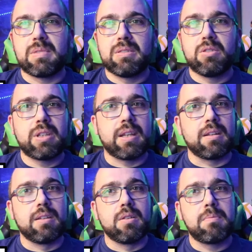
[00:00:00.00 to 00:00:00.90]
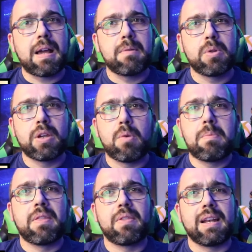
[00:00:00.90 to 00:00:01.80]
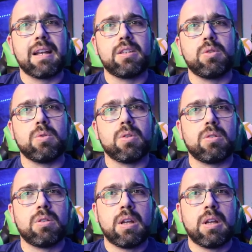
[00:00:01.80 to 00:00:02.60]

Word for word: no sé, no me acabo de convencer el título.